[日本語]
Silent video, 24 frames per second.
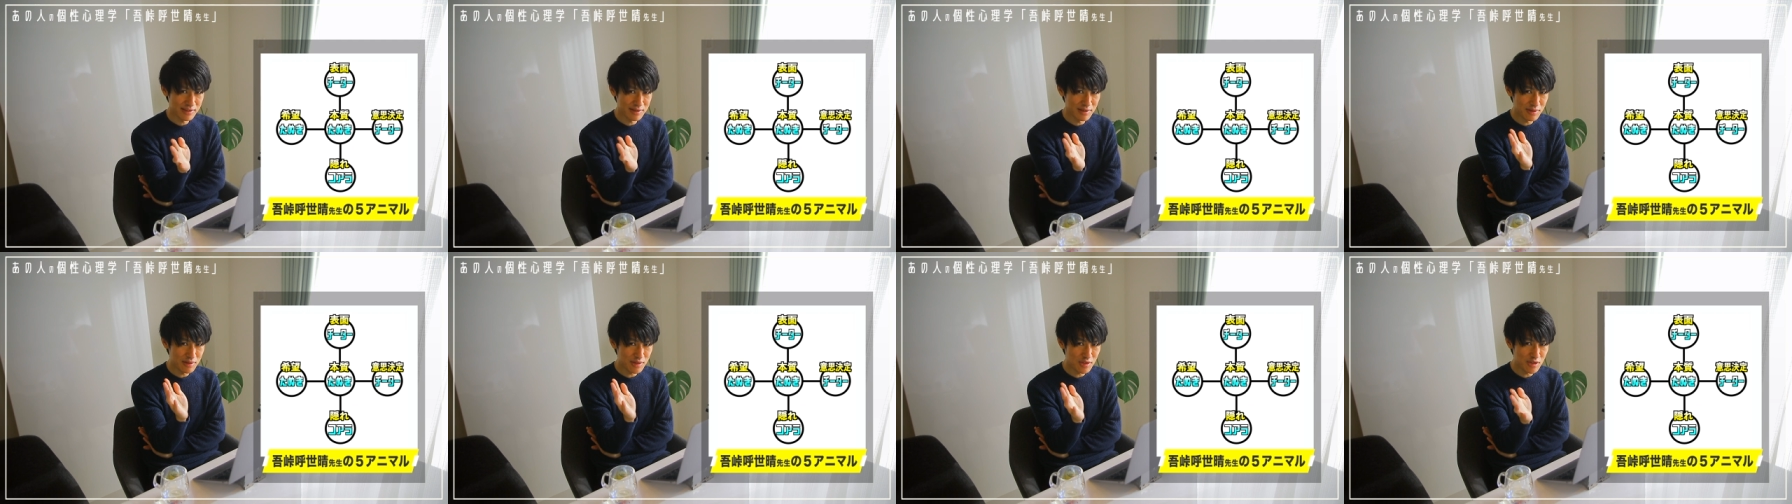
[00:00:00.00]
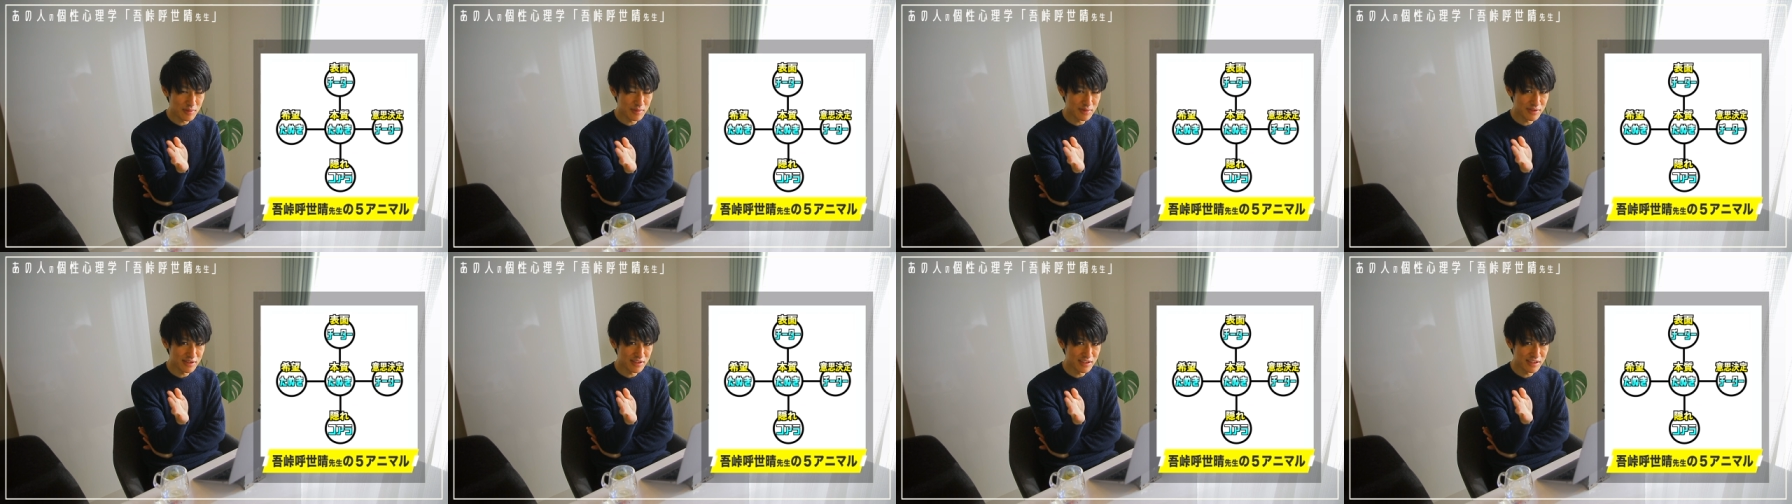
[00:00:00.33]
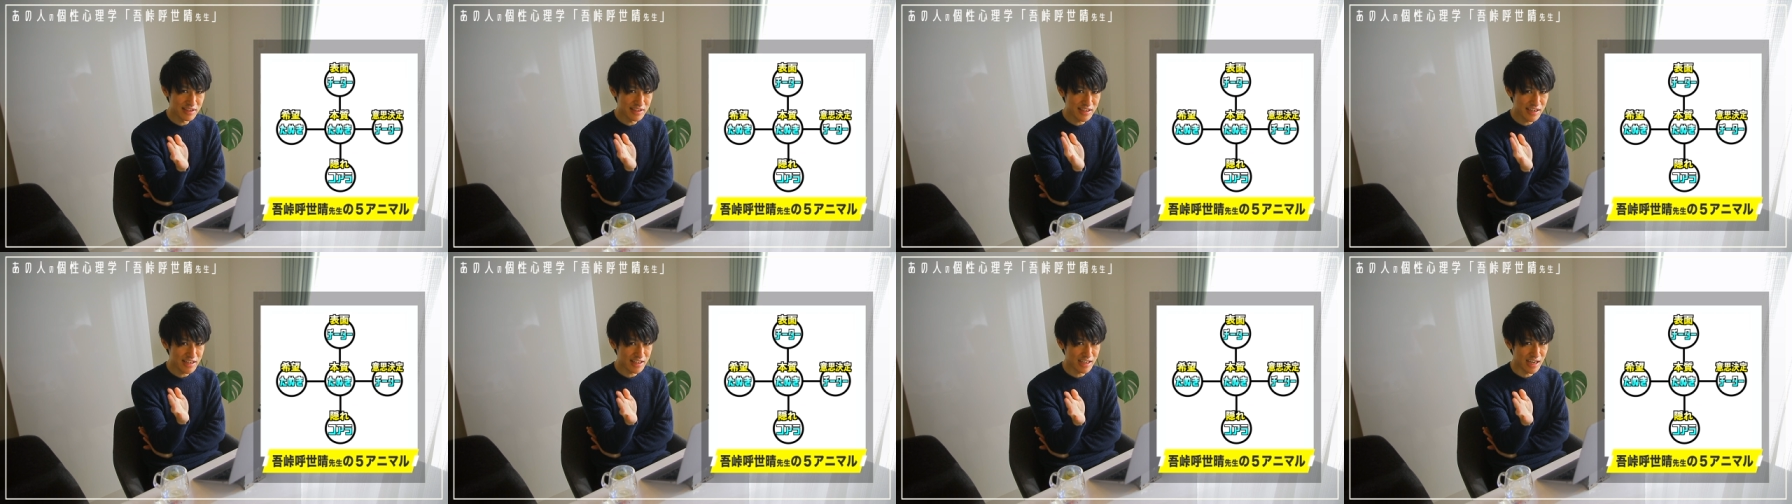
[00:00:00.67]
その動
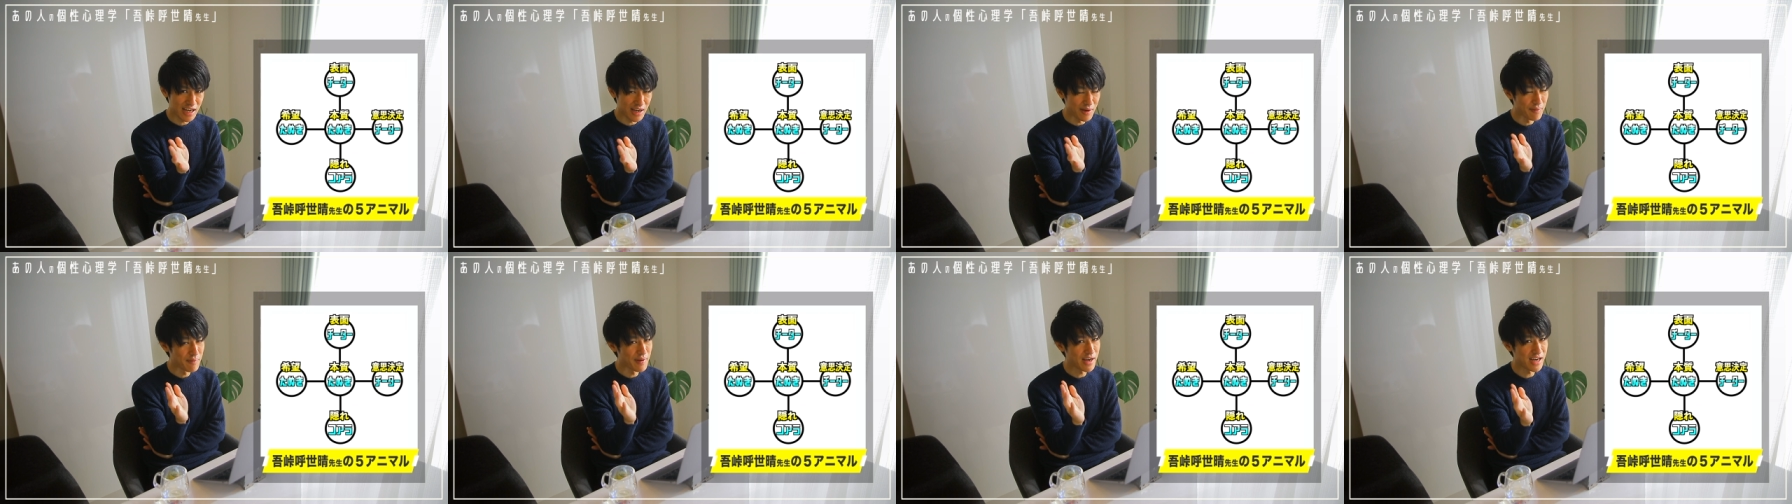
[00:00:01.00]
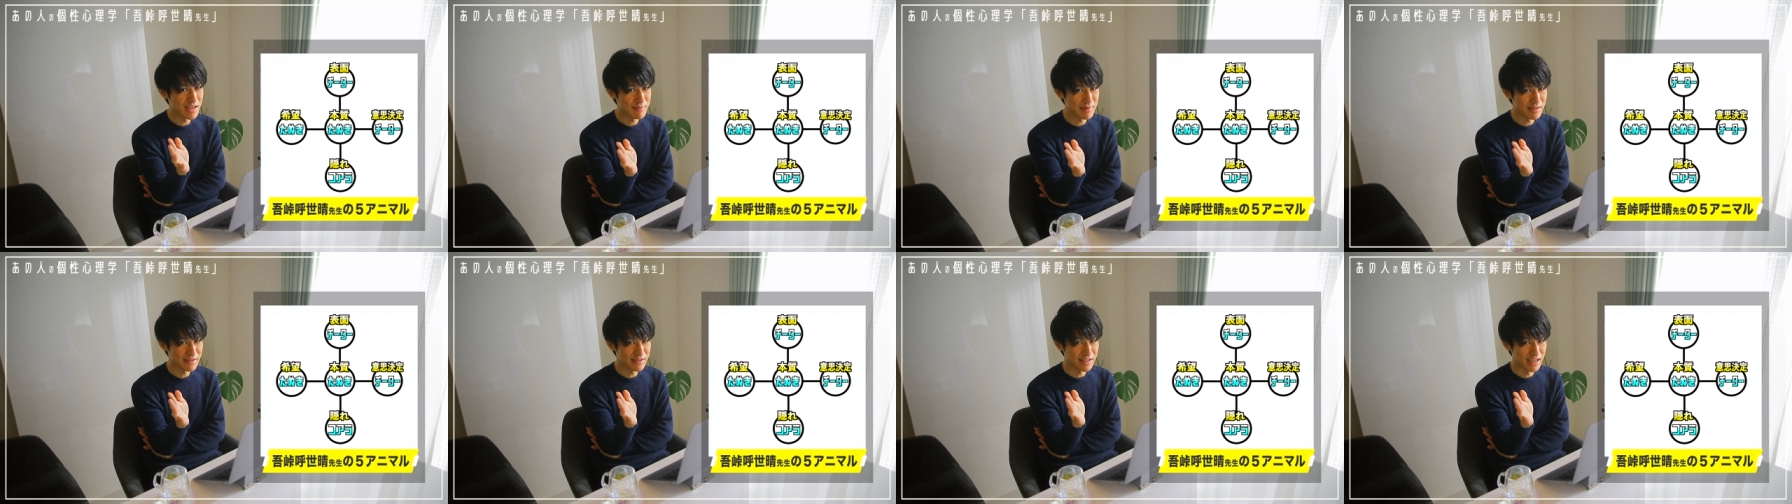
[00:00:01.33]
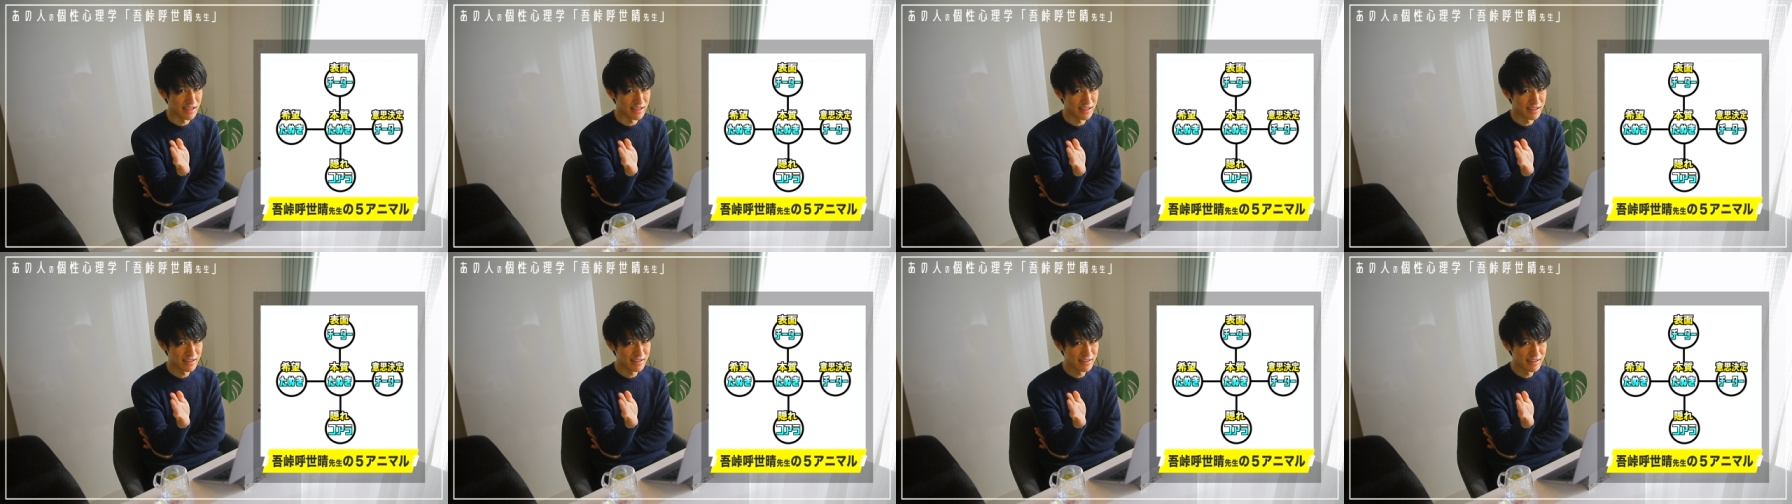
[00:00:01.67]
物、何かわかります
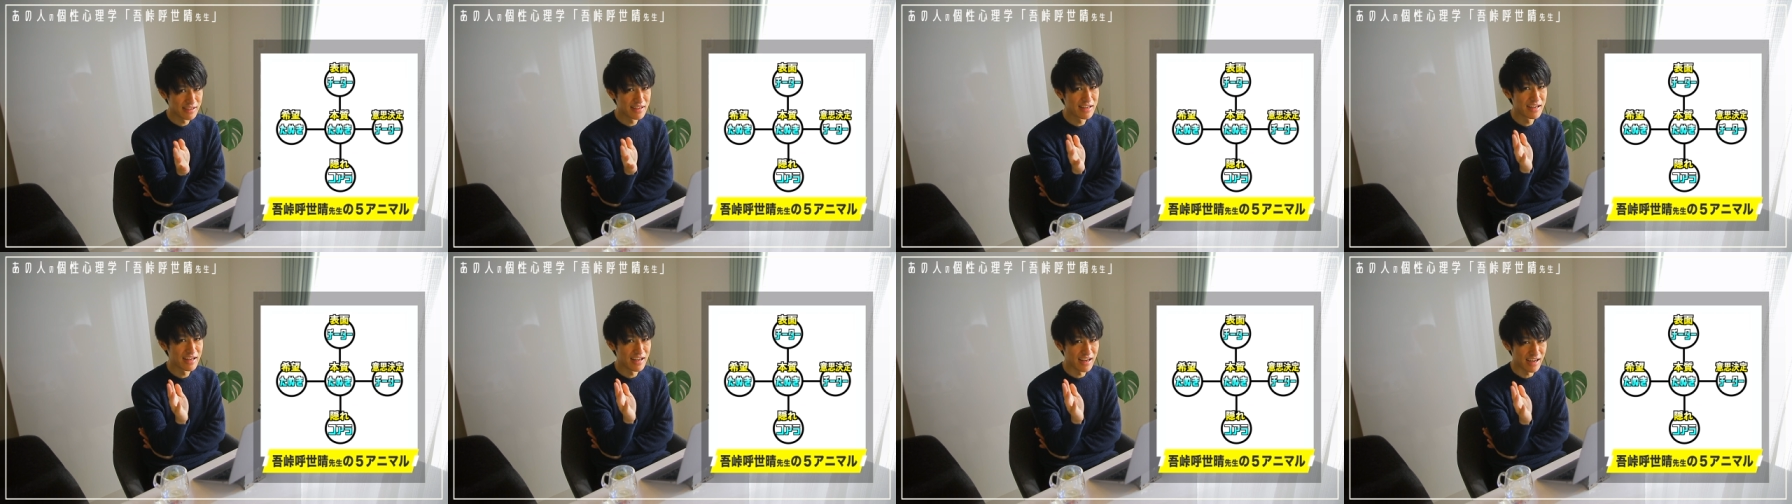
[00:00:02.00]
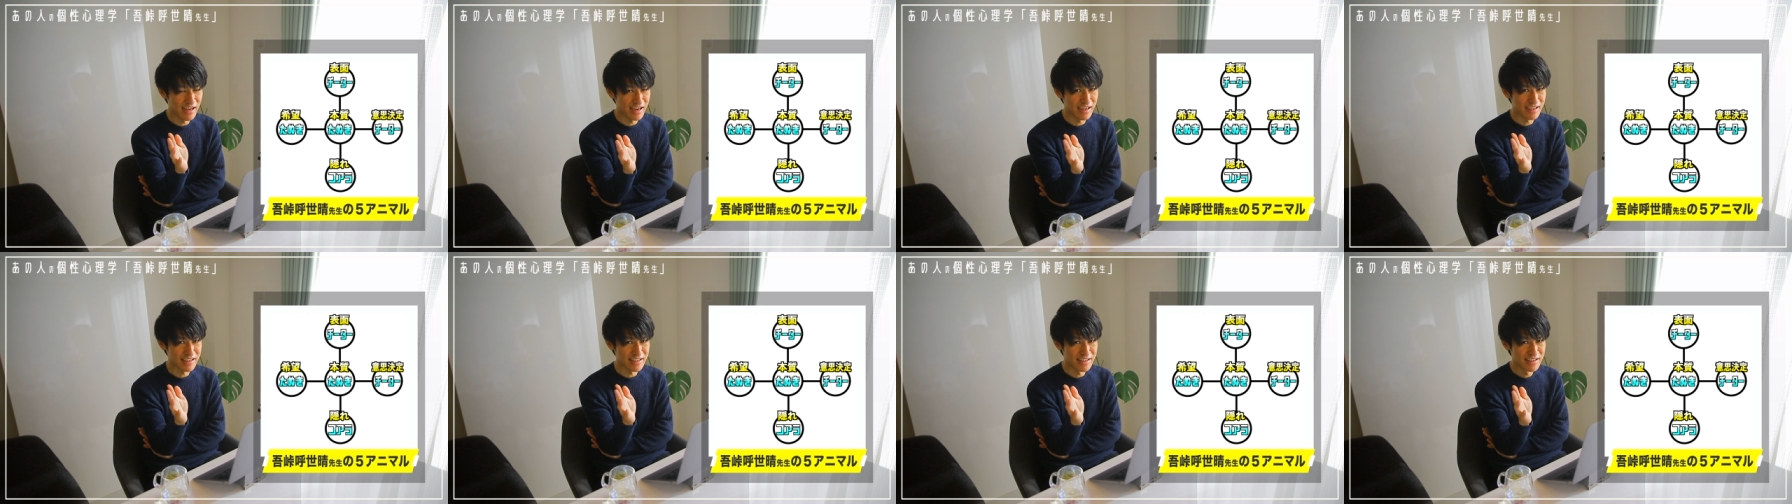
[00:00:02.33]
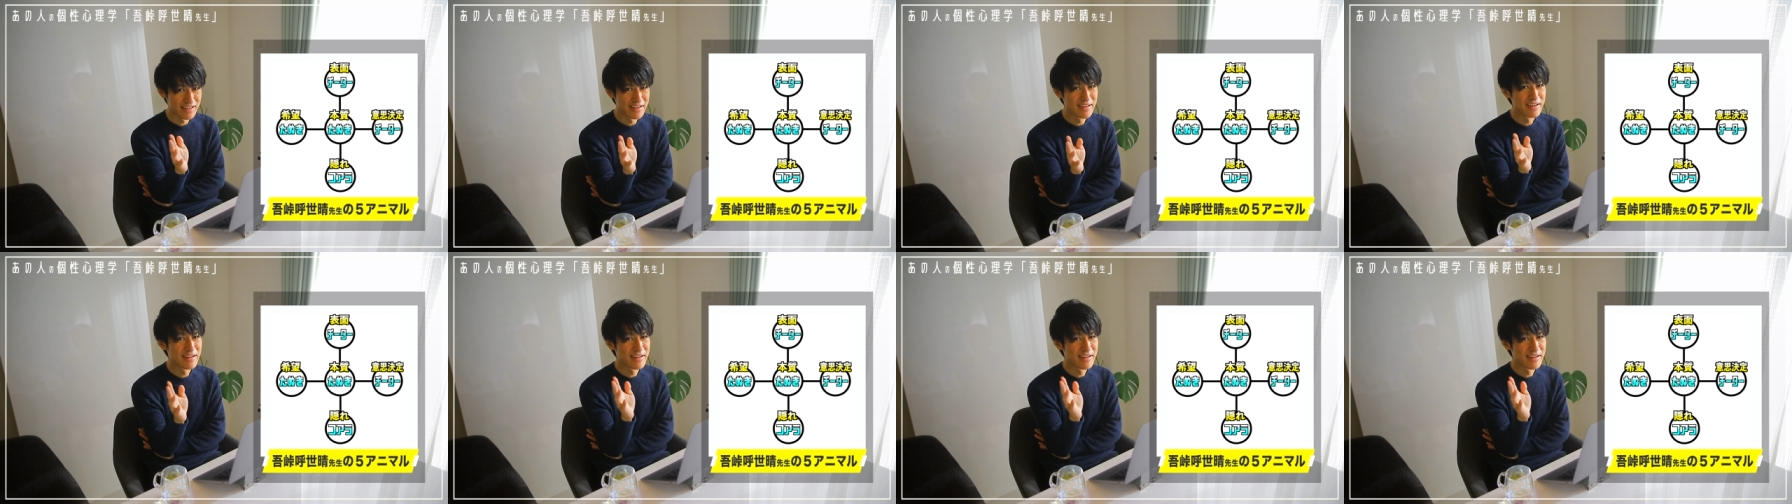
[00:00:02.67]
か？はい。